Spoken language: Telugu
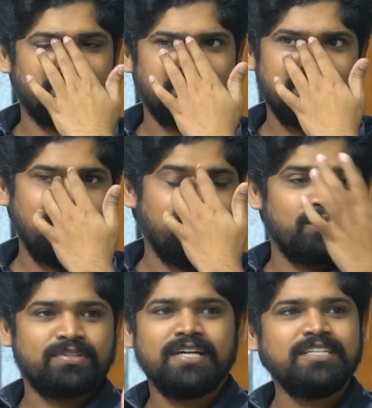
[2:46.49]
సో నేను
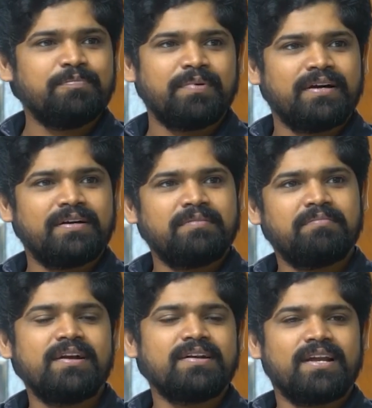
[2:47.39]
వద్దని చెప్పా
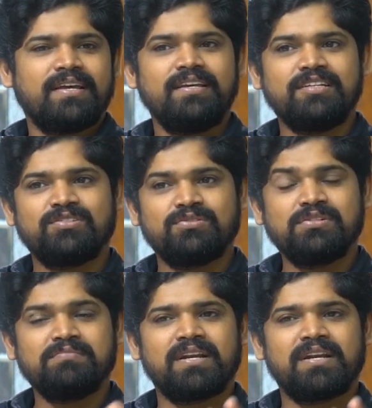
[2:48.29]
బట్ ట్రై చేసి చూడు